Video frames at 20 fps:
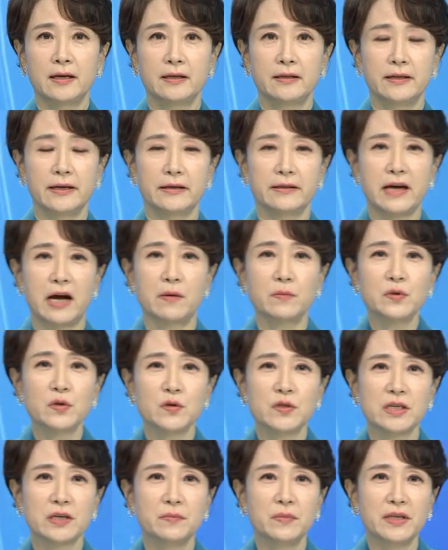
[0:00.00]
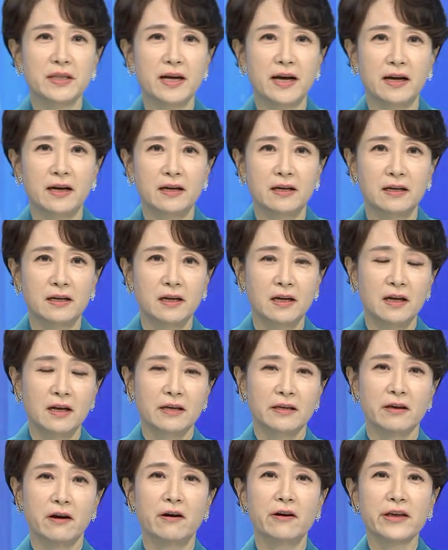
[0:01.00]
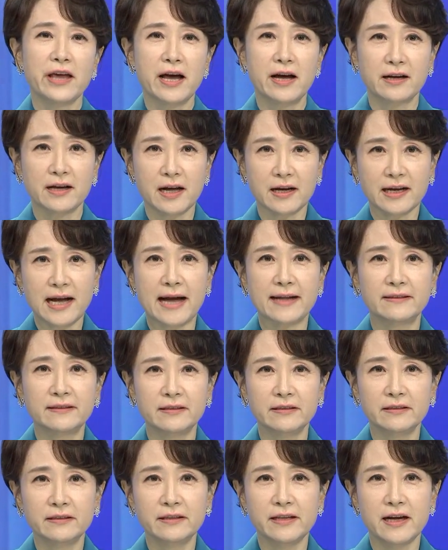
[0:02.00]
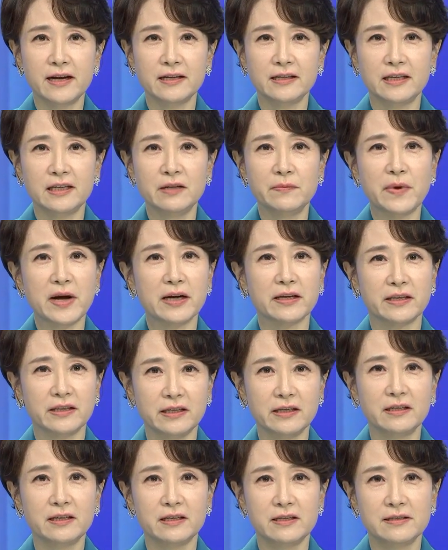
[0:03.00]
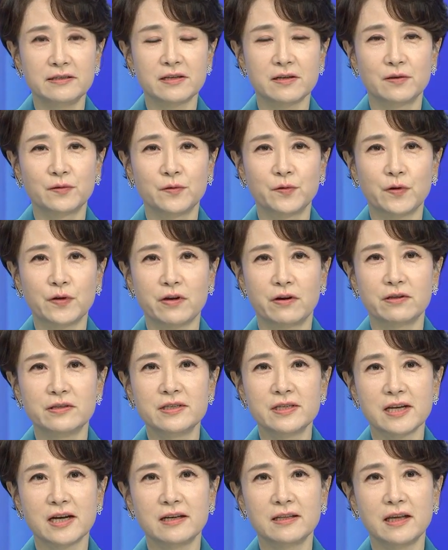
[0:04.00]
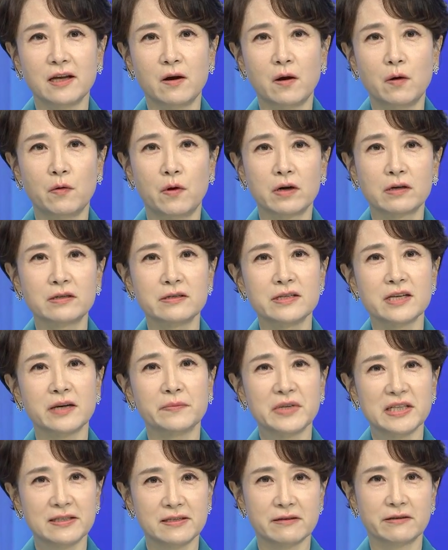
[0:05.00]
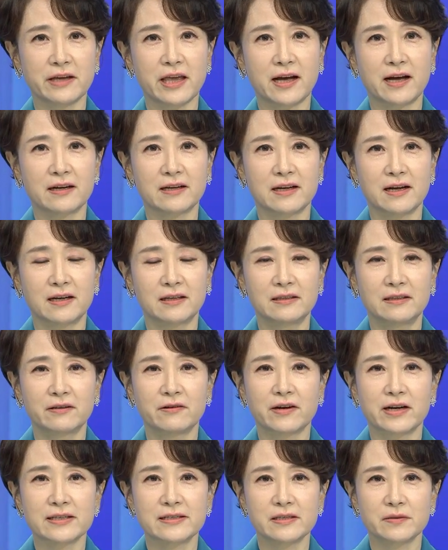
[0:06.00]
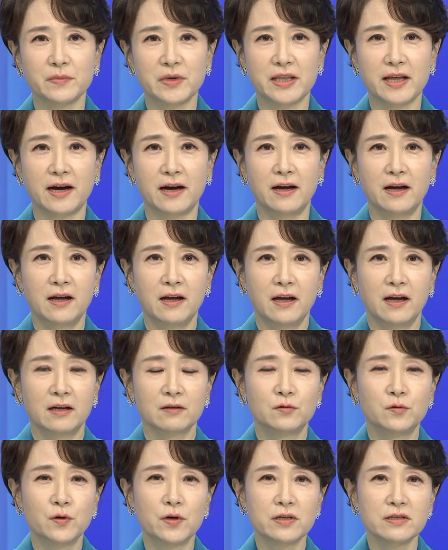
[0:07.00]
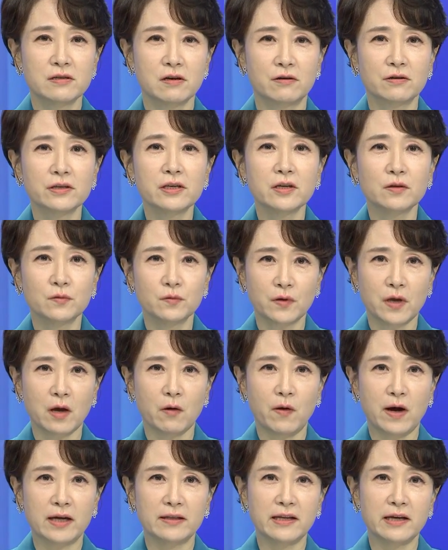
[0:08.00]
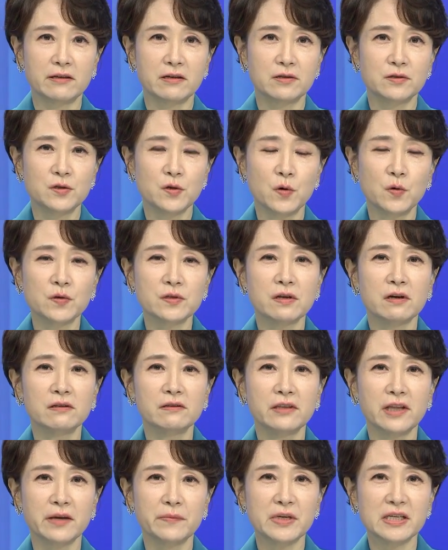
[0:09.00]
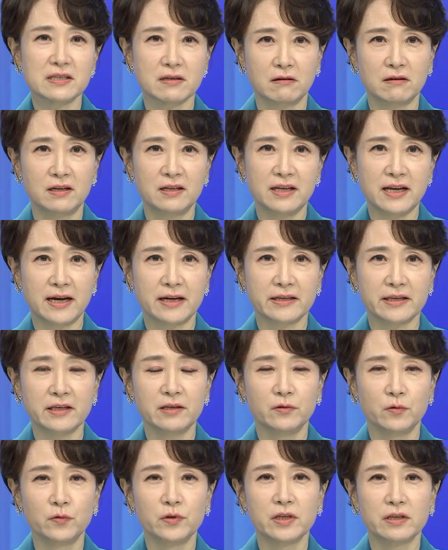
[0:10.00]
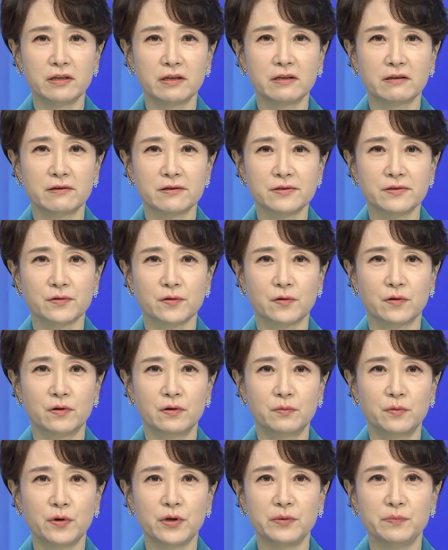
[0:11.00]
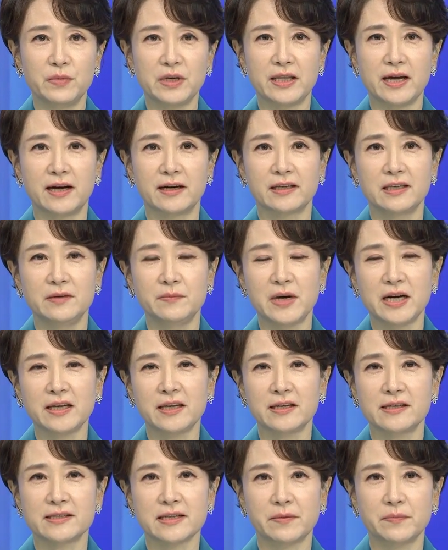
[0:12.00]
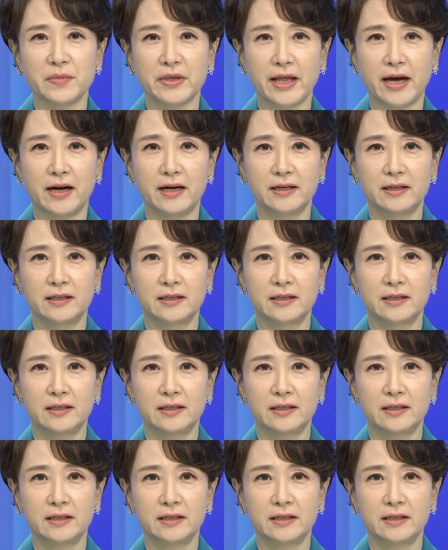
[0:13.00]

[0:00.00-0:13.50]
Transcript: 네, 다음 소식입니다. 여야가 같은 날 1박 2일 일정으로 연차 내어 워크샵 일정에 각각 들어갔습니다. 9월 정기국회와 내년 총선 대비 전략이 논의될 것으로 보입니다. 김학희 기자입니다.